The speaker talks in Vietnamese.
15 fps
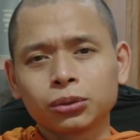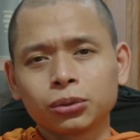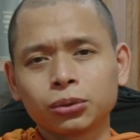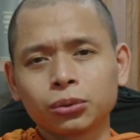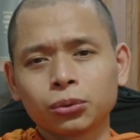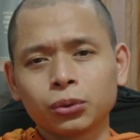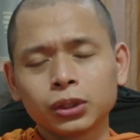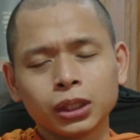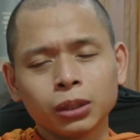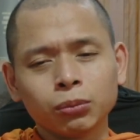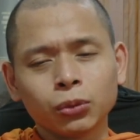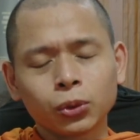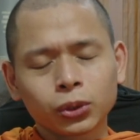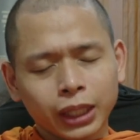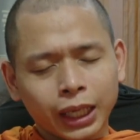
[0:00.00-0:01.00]
quý vị
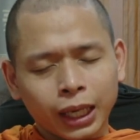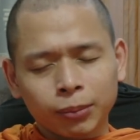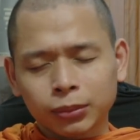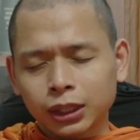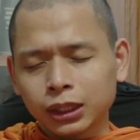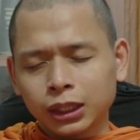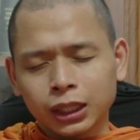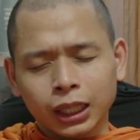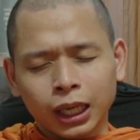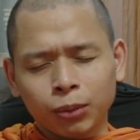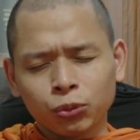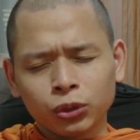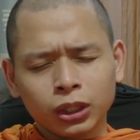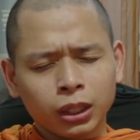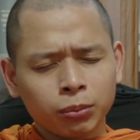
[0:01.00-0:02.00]
muốn làm cái gì làm
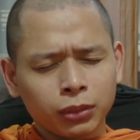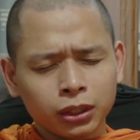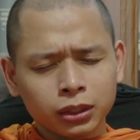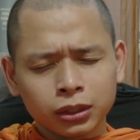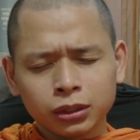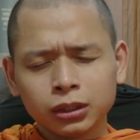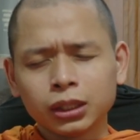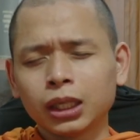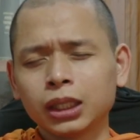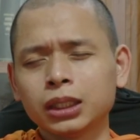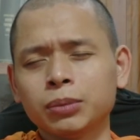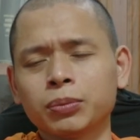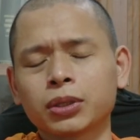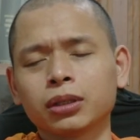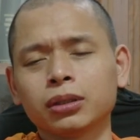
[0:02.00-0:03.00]
cái gì làm ơn giữ giới
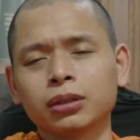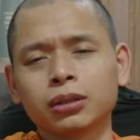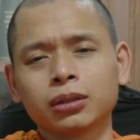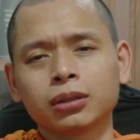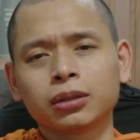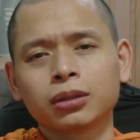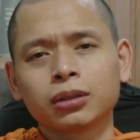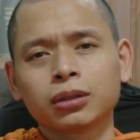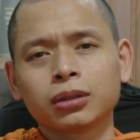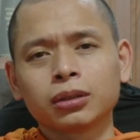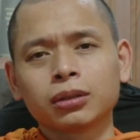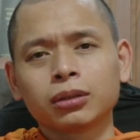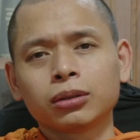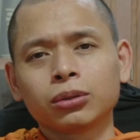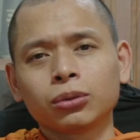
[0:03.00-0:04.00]
dùm sư
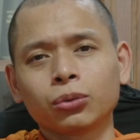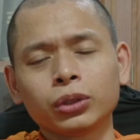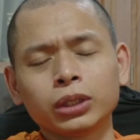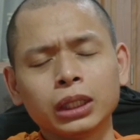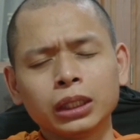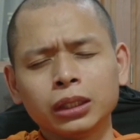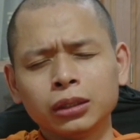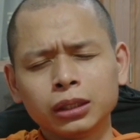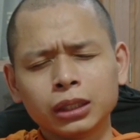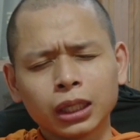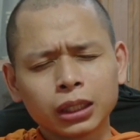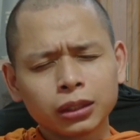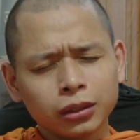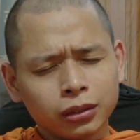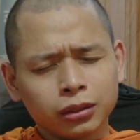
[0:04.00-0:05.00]
quý vị giữ
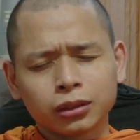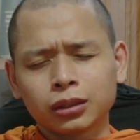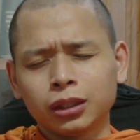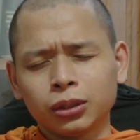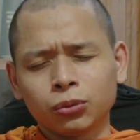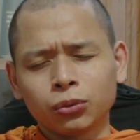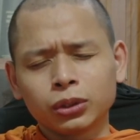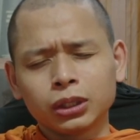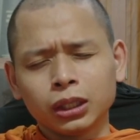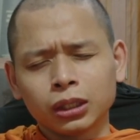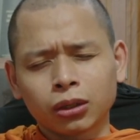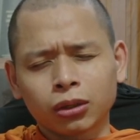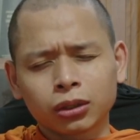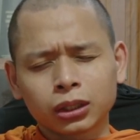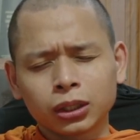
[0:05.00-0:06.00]
giới được thì quý vị
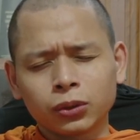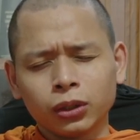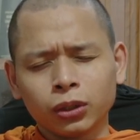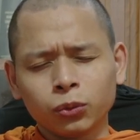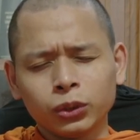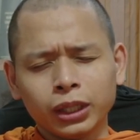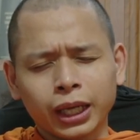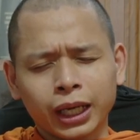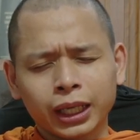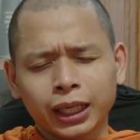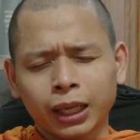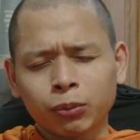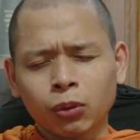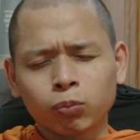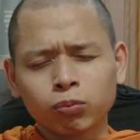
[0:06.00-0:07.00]
nói cái chuyện quý vị ăn
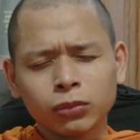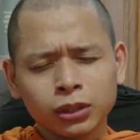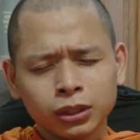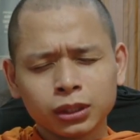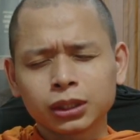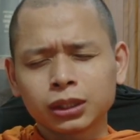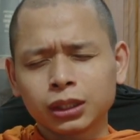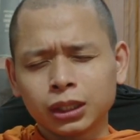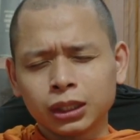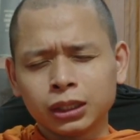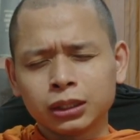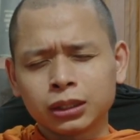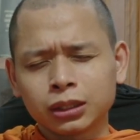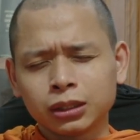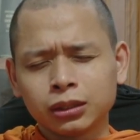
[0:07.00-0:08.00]
ngày một bữa
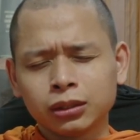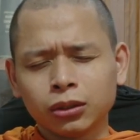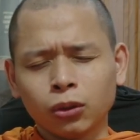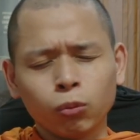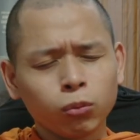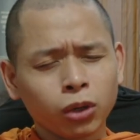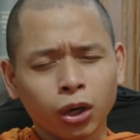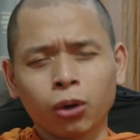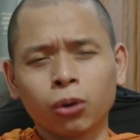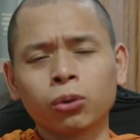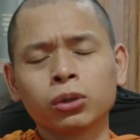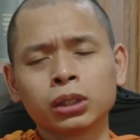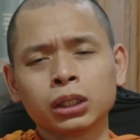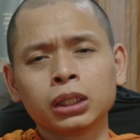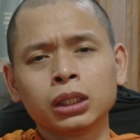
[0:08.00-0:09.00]
thì sư ủng hộ
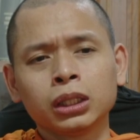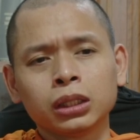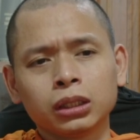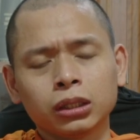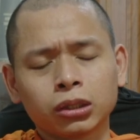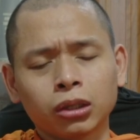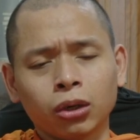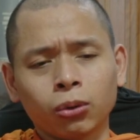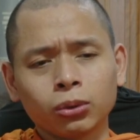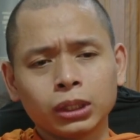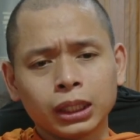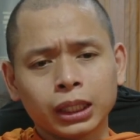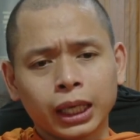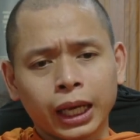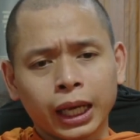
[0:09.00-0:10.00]
chứ còn quý vị
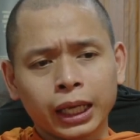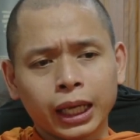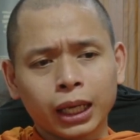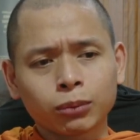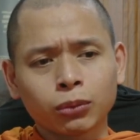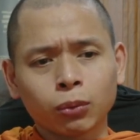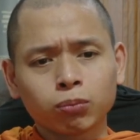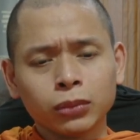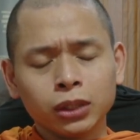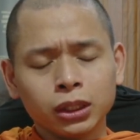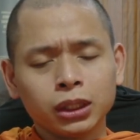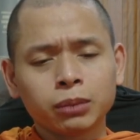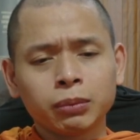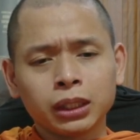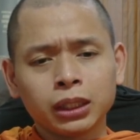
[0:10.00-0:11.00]
ngày ăn một
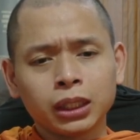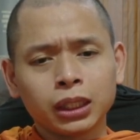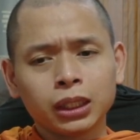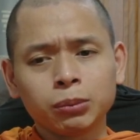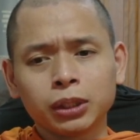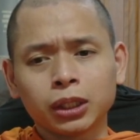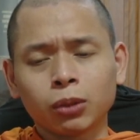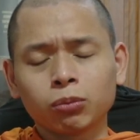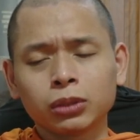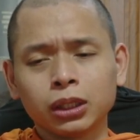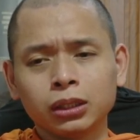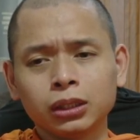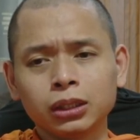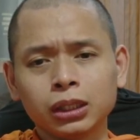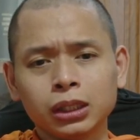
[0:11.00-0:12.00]
bữa mà giới mình không
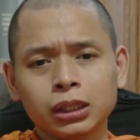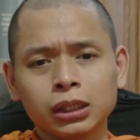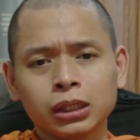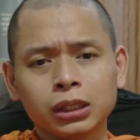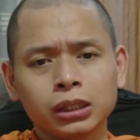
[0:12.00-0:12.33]
giữ thì